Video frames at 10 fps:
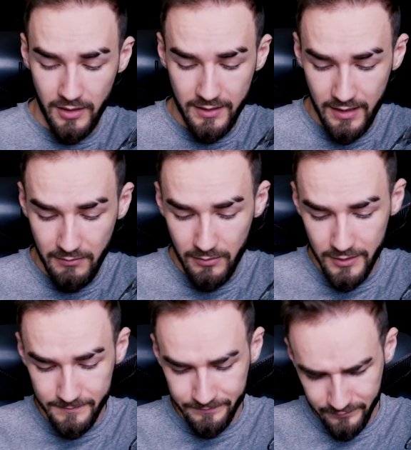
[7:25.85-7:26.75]
Dobra, dalej
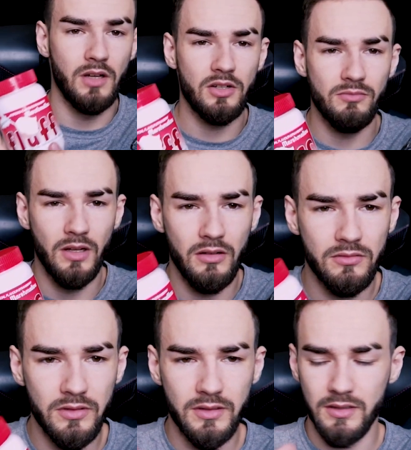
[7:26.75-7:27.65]
mamy
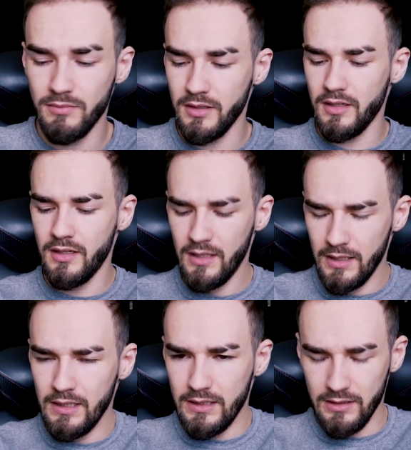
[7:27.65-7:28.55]
marshmallow. To jest chyba
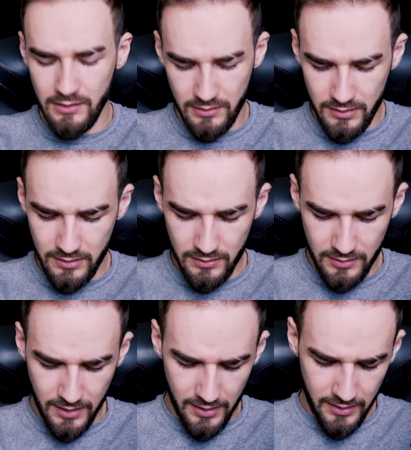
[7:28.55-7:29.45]
yy,
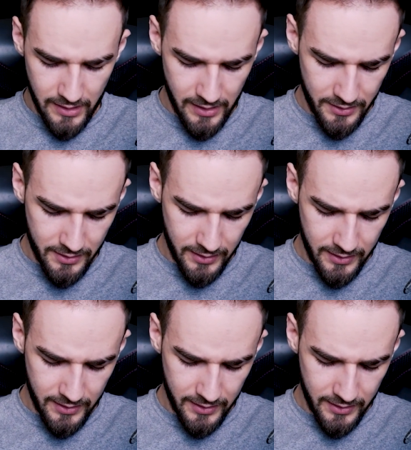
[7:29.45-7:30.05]
ta jakaś